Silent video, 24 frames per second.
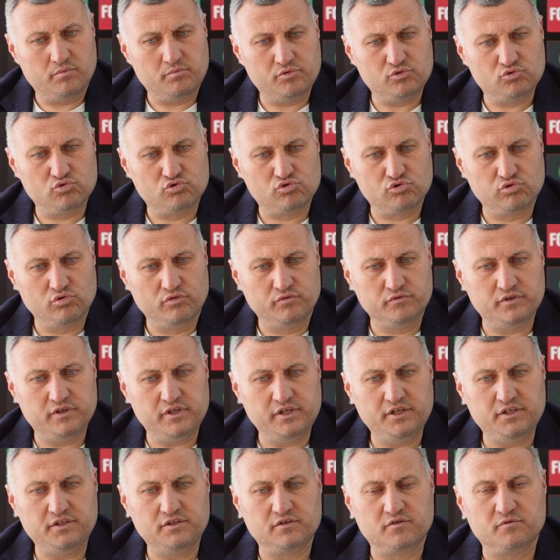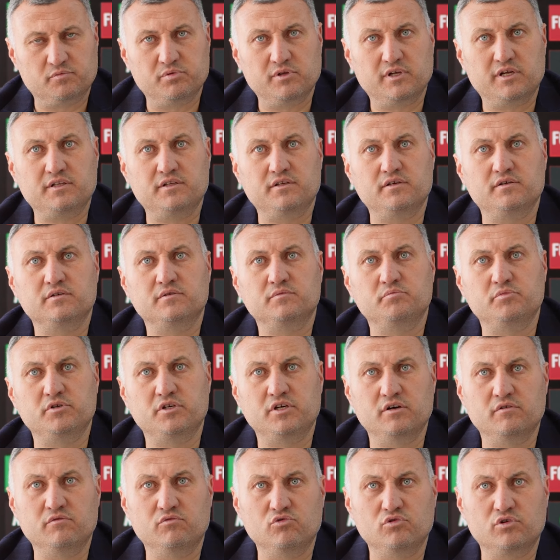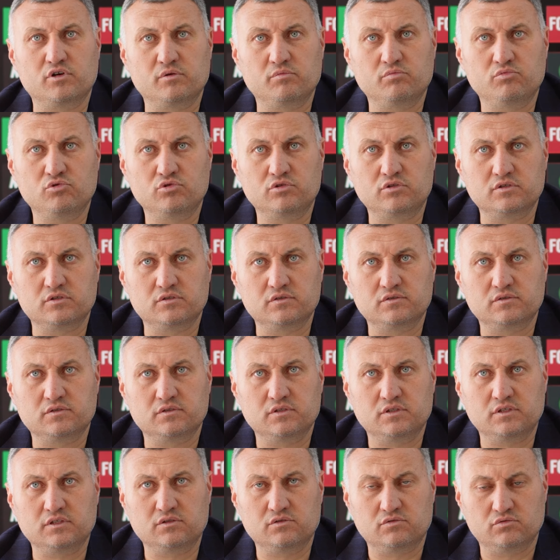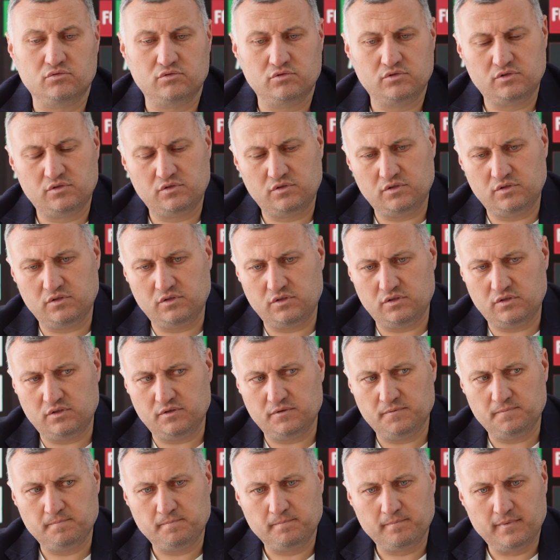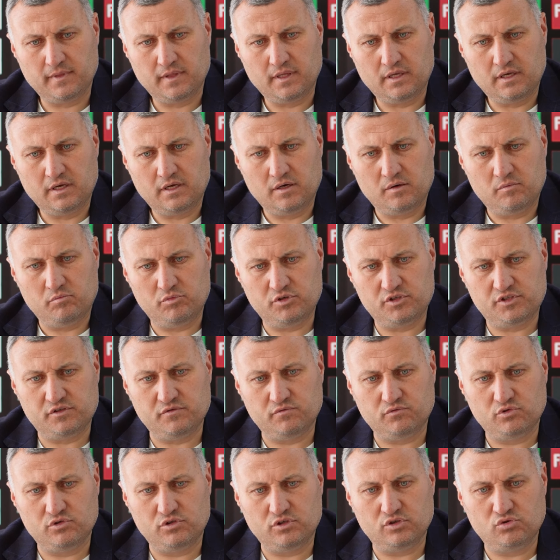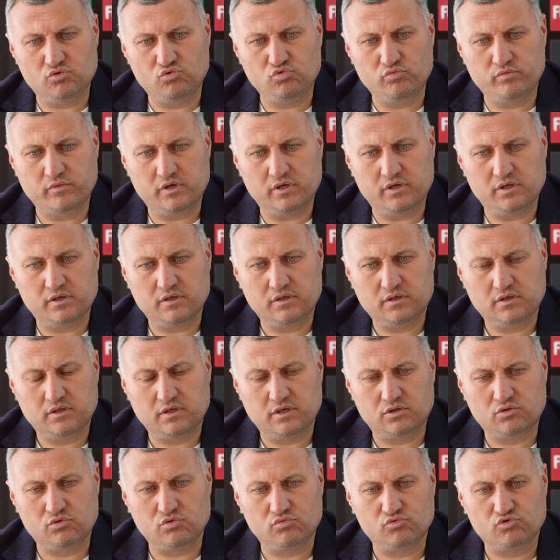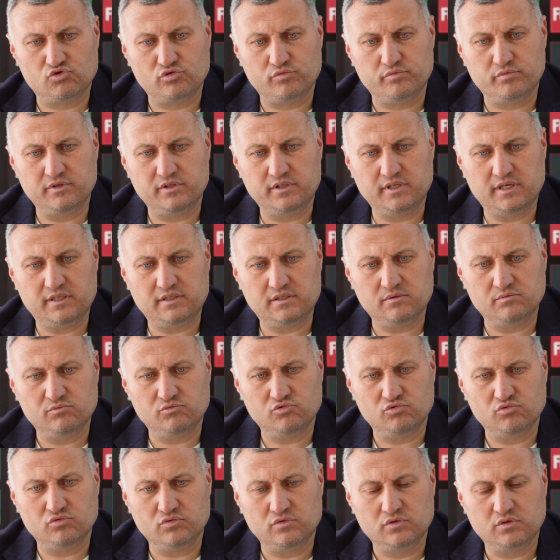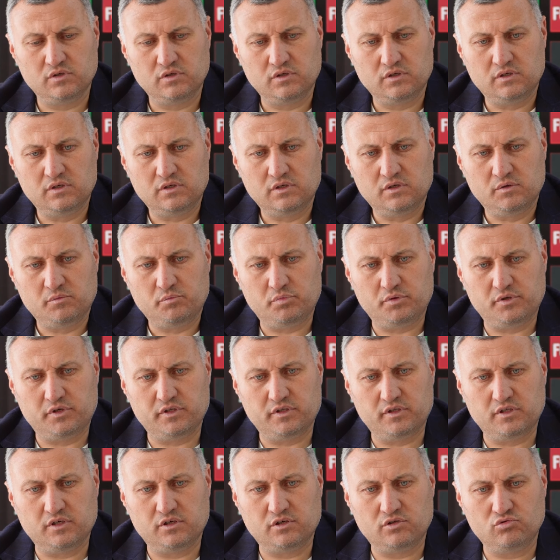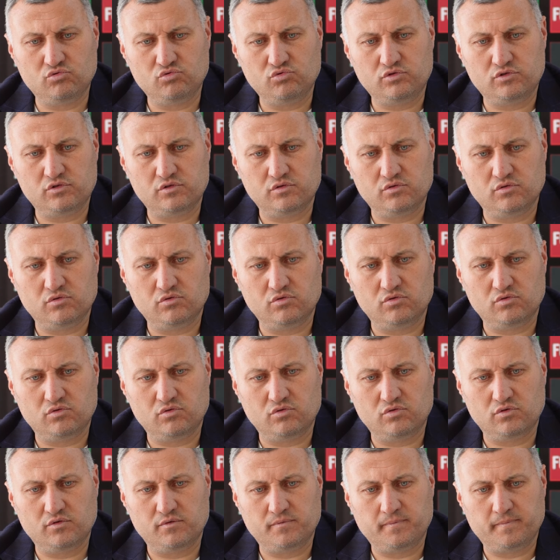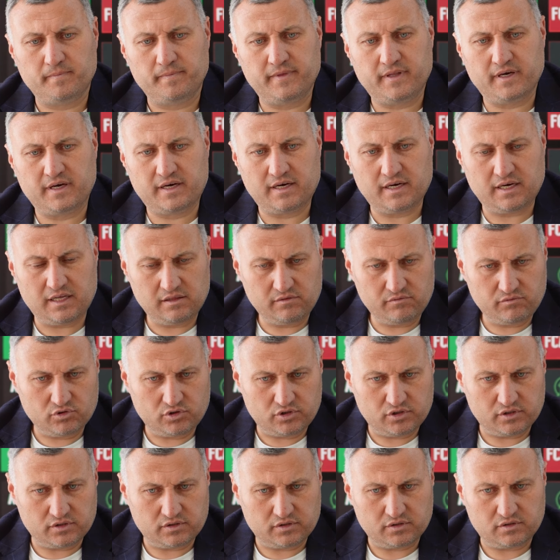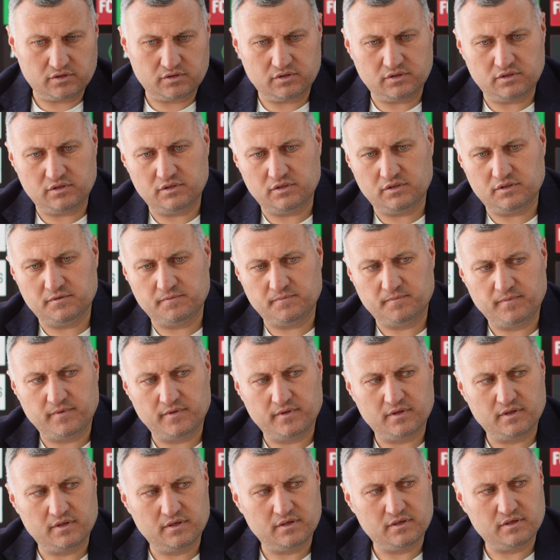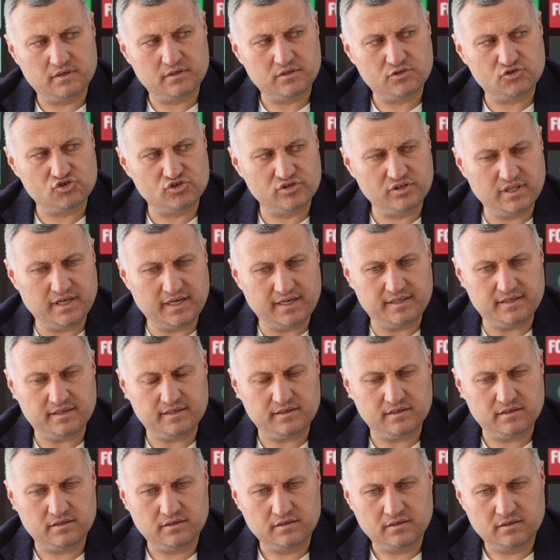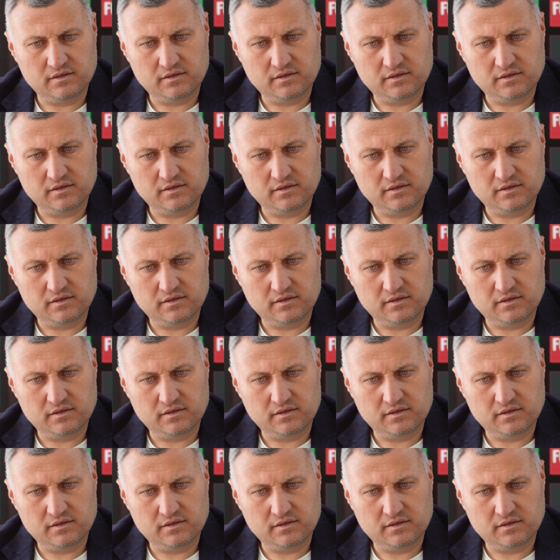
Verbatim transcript: безусловный лидер в плане беговой работы, да, то есть и мы сегодня думали о том, чтобы дать ему передохнуть, но накал вот этот и э, желание